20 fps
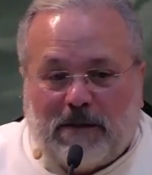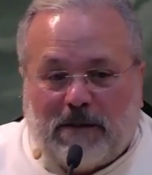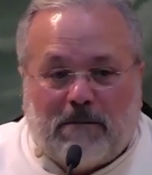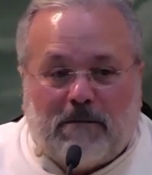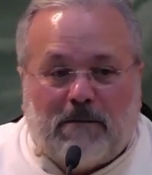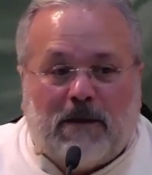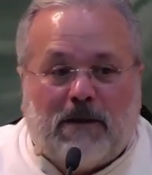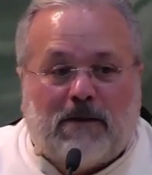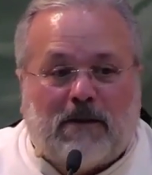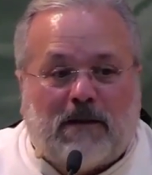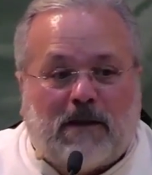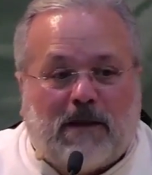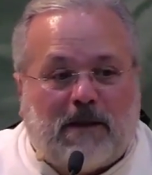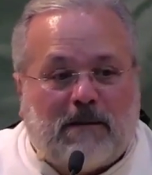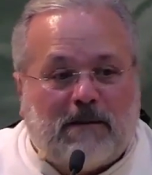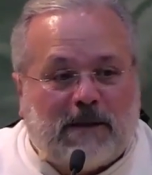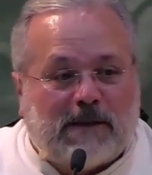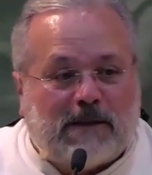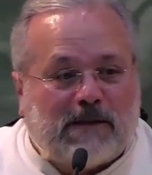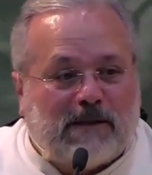ما نطلع
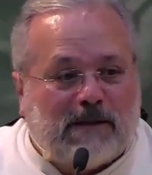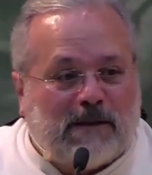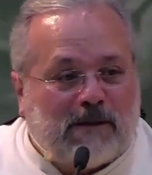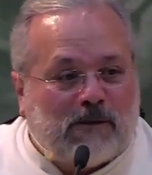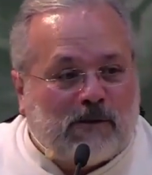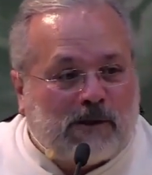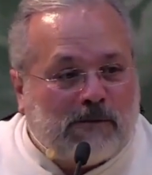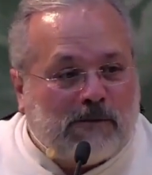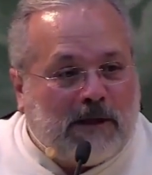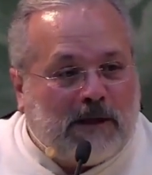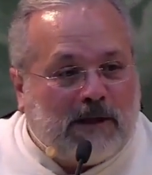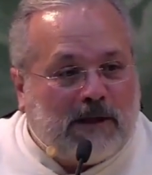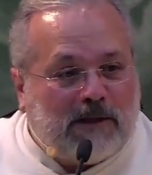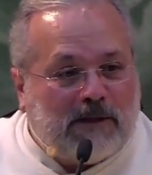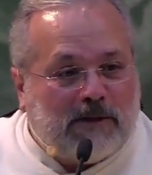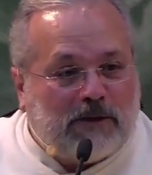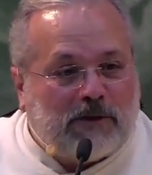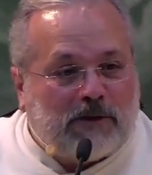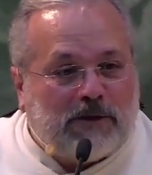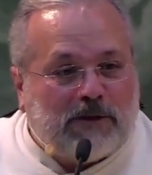بس انه سمعنا
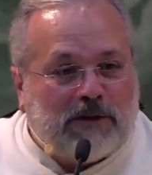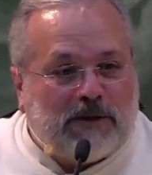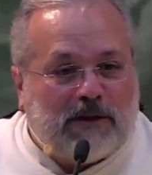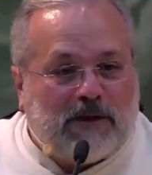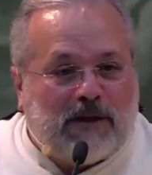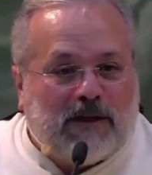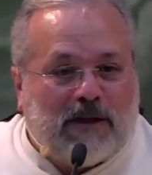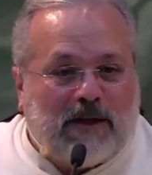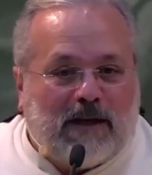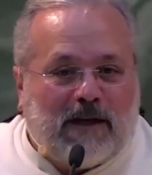الانجيل